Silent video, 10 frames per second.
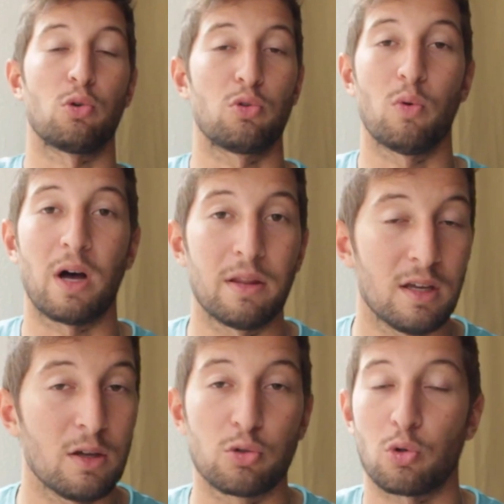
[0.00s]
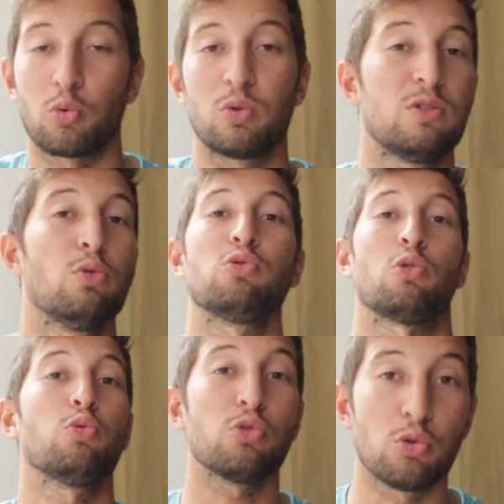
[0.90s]
sur ton harnais, sur ton guidon,
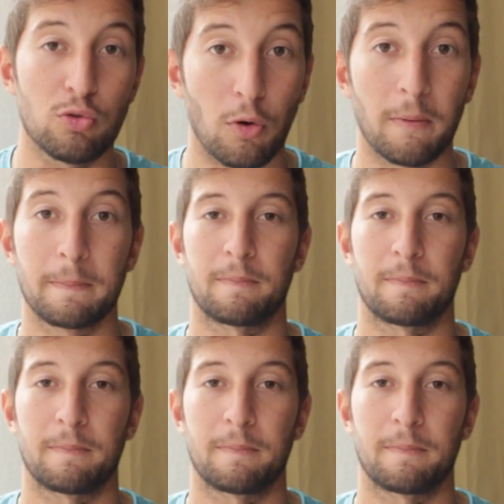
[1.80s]
sur tout ce que tu veux.